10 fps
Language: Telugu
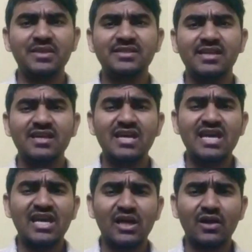పిలిచి
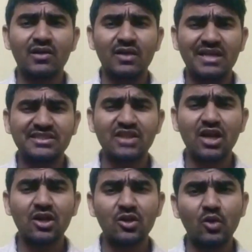ఇక్కడ
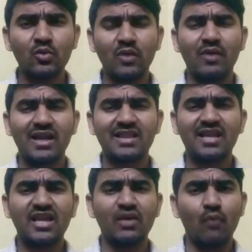రెస్టారెంట్లో ఉన్న
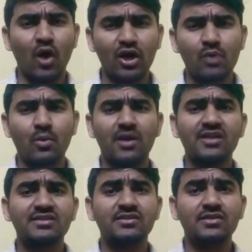వాళ్ళందరికీ వాటర్
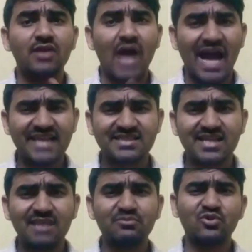బాటిల్స్ ఐస్
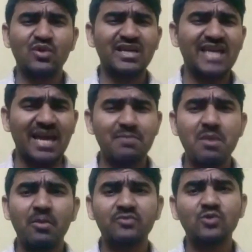క్రీమ్స్
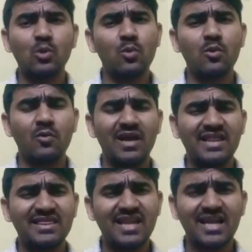ఇంకేమేమి అవసరమో
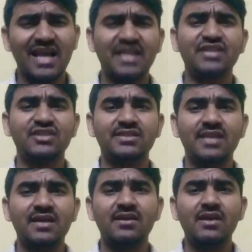వాళ్ళందరికీ అన్ని
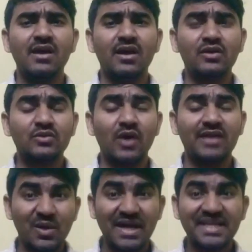ఇచ్చేసాయి సో
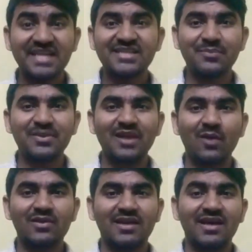కట్టే చెప్పిన
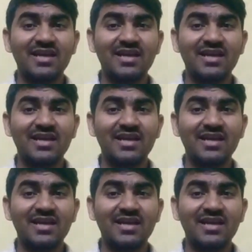తర్వాత